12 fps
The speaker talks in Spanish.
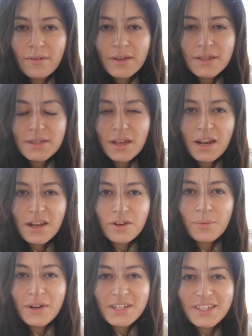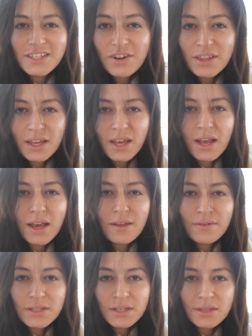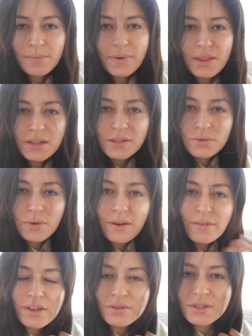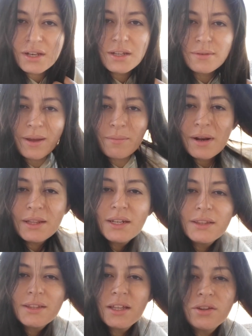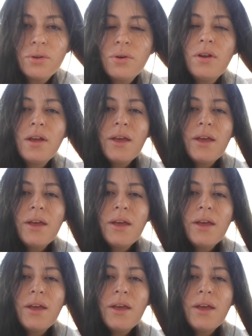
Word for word: Cada vez, como les decía ahorita que cada vez que se pinten su cabello se les va a ir maltratando.